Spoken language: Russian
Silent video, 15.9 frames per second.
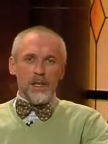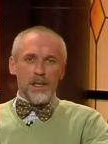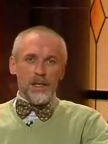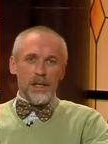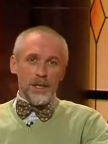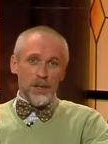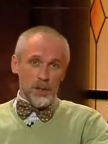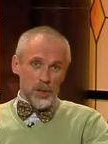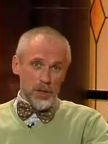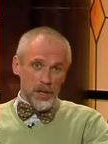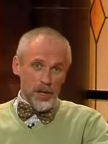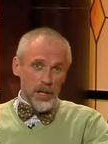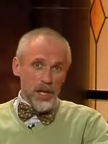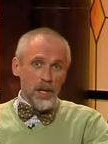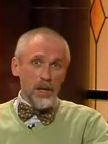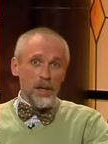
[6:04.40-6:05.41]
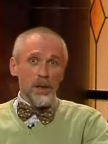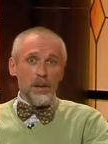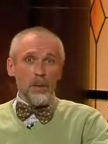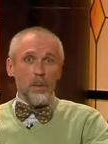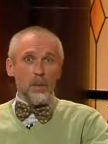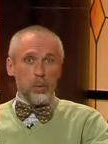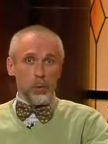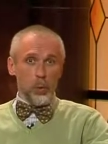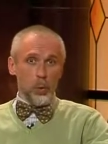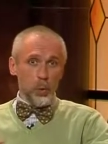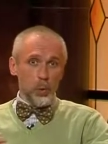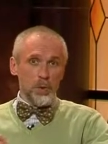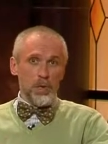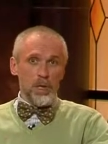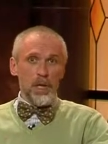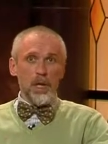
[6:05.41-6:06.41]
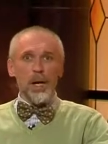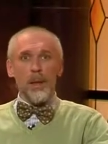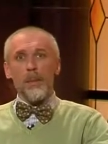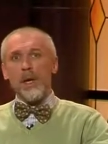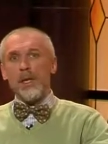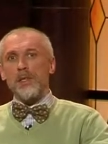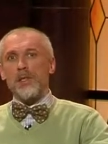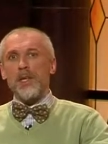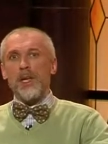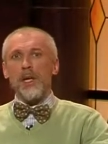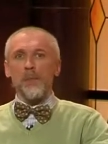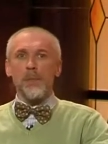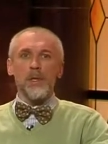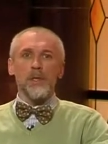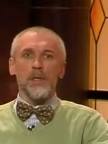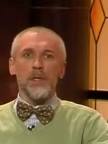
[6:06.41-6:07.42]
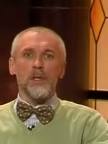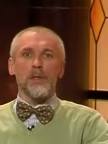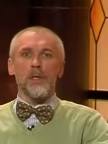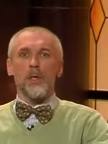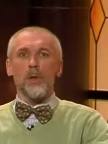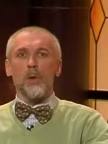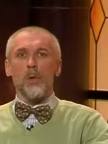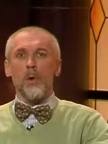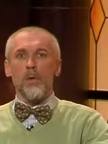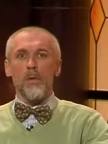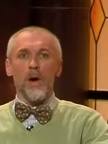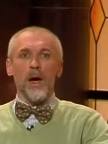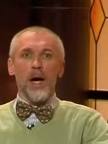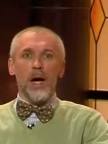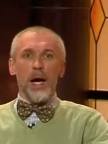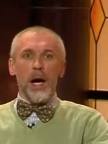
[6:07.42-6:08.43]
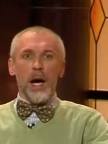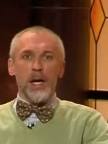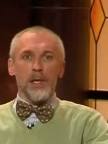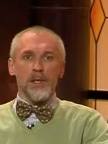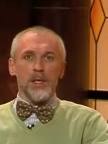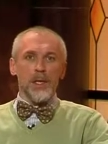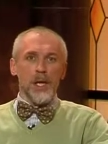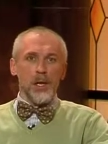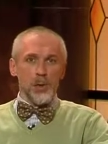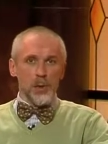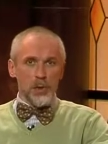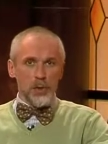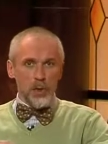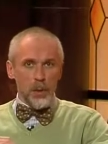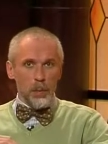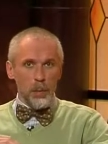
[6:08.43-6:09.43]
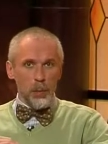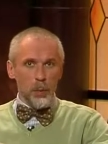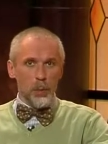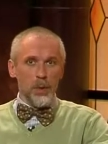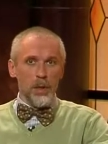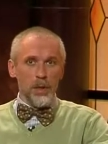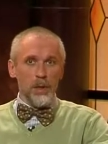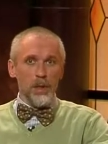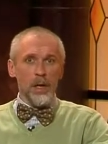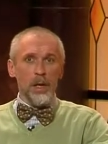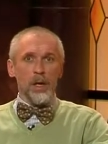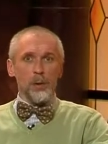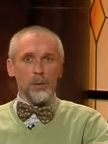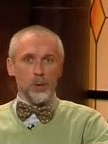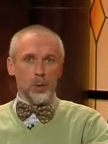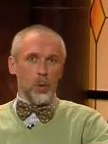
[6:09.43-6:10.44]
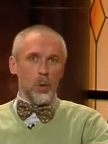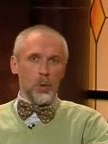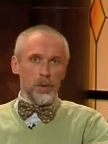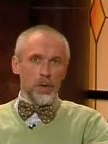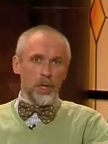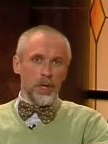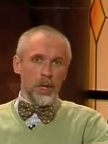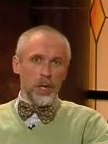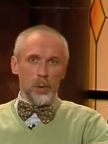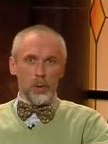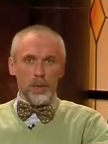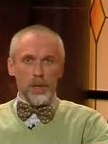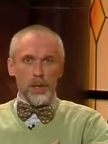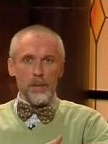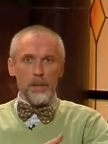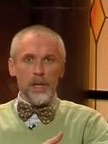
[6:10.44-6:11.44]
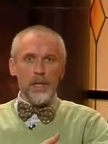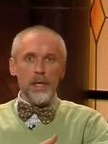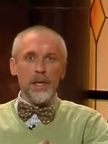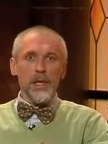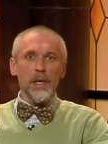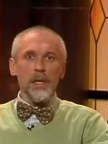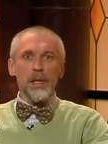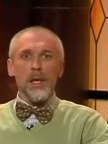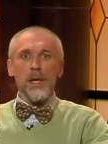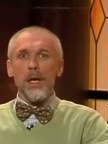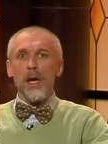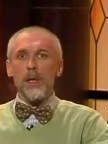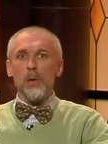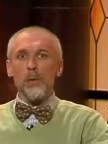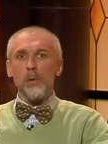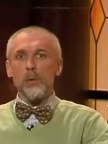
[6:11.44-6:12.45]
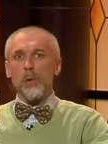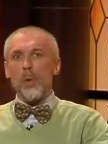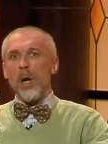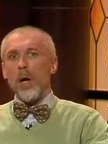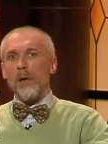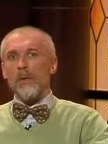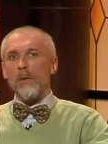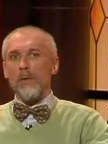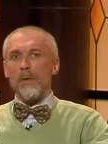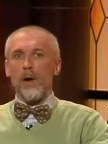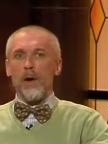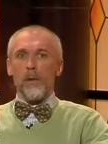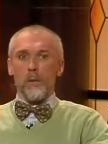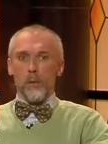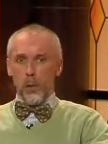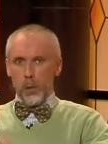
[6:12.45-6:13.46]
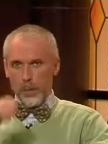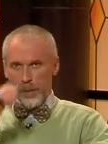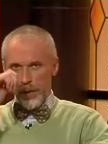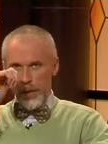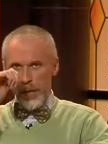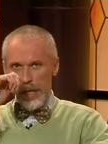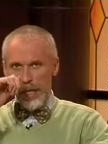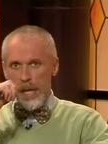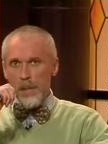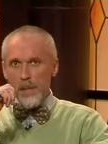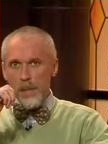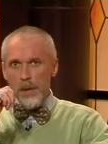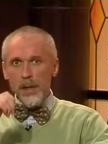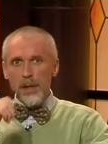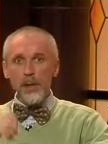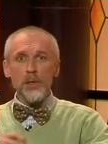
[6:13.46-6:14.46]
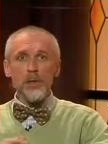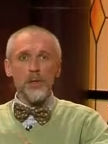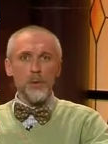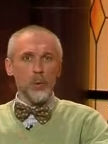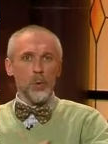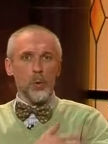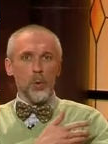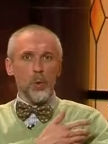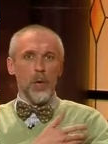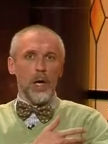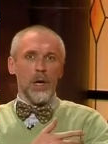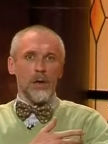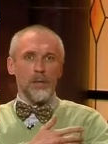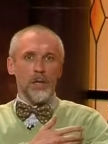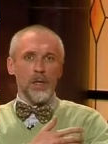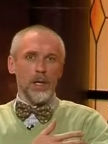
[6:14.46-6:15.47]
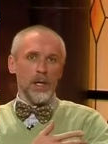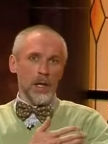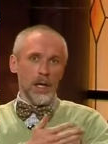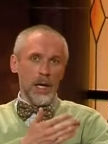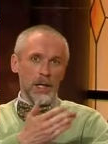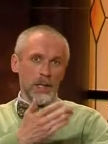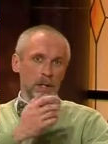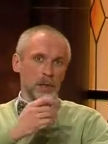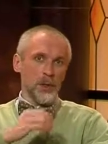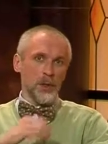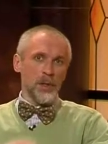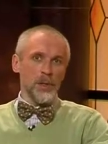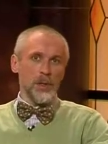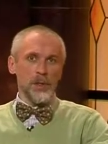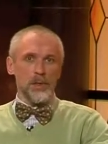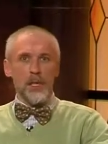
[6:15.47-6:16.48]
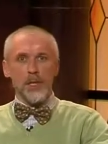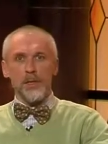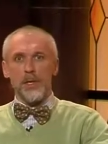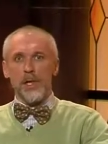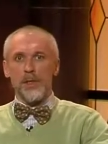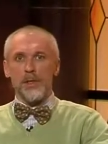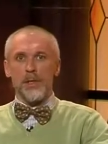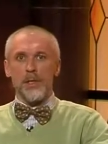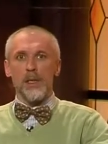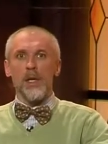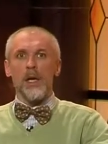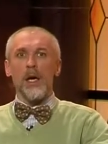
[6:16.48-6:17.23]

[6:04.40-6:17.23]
Это шинель, блуза образца альпийских стрелков, ординарческие брюки, суконная короткая пелерина, как у зуавов – Форменная кепи и цветной нарукавник – отличительный знак части.